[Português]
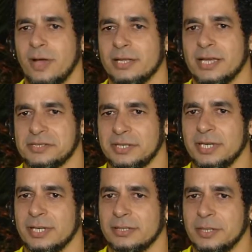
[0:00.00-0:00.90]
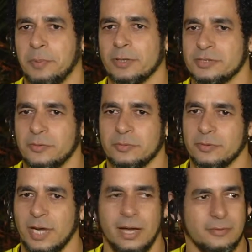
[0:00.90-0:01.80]
Nordestina de Produção
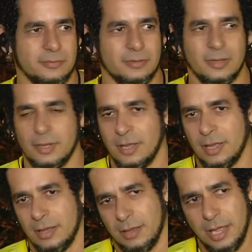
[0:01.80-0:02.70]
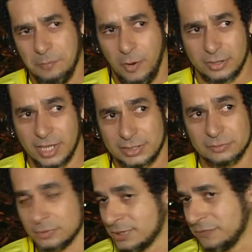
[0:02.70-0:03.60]
Cultural é importante
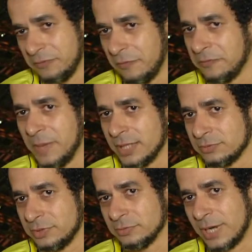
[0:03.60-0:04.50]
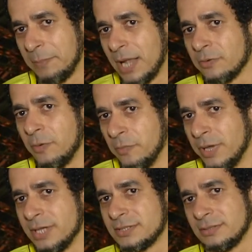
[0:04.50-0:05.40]
no desenvolvimento de um trabalho como
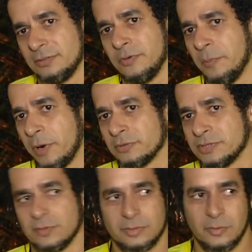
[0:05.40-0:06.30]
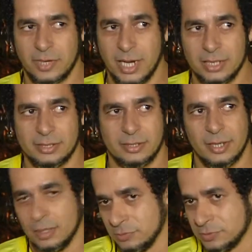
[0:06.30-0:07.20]
esse, de uma produção tão grande,
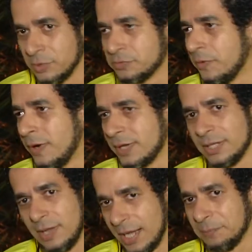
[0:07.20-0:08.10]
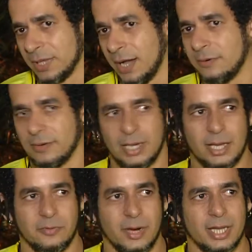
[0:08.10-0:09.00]
no São João aqui na capital
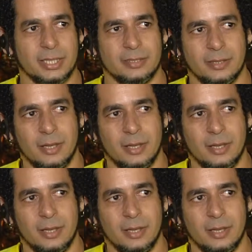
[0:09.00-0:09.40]
alagoana,